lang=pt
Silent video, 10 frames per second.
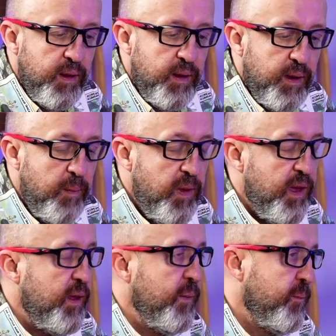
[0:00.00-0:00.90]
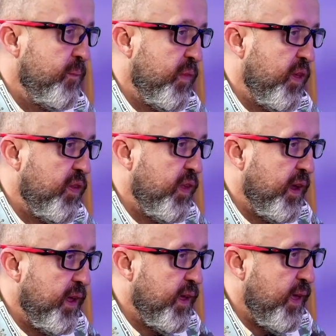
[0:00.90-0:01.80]
Camila, estar
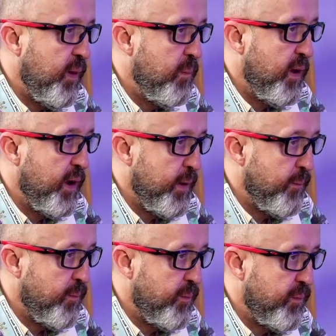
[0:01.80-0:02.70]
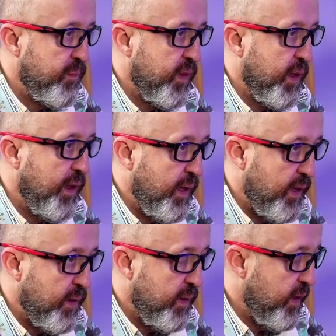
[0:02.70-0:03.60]
aqui para
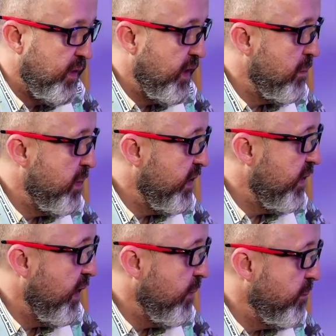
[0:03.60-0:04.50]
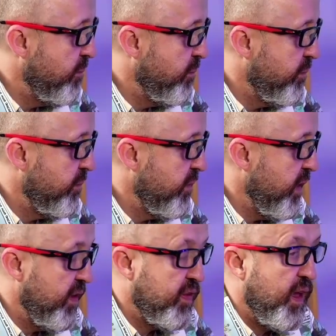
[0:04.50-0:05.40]
ler, interpretar
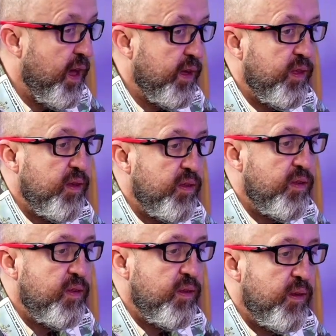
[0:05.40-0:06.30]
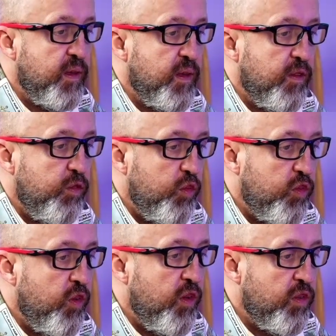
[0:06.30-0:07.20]
as cartas dos
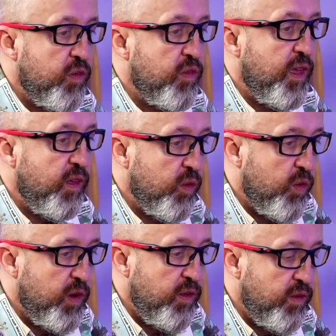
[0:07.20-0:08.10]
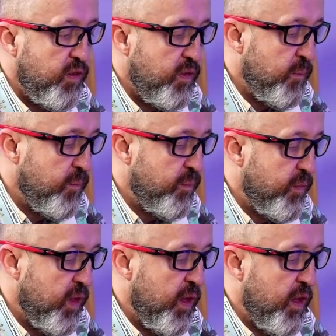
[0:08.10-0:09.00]
nossos leitores,
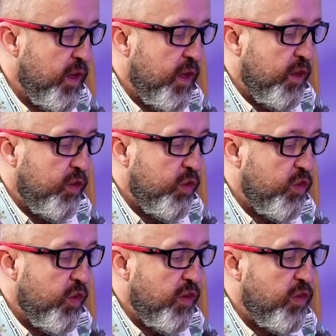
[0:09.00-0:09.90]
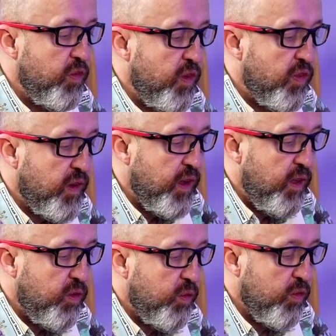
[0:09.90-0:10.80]
dos nossos
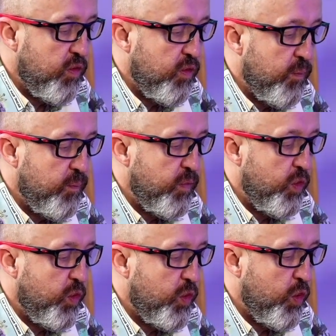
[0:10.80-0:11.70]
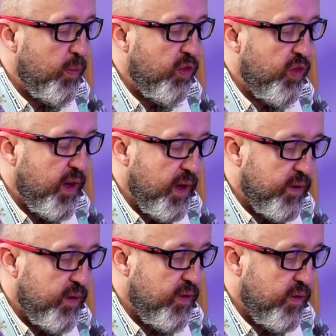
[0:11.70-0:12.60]
inscritos no Clube de
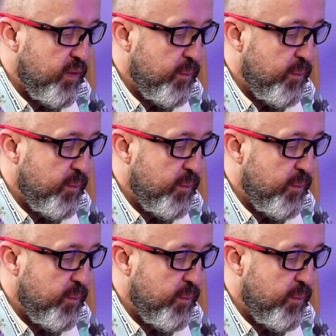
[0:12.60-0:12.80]
Cartas.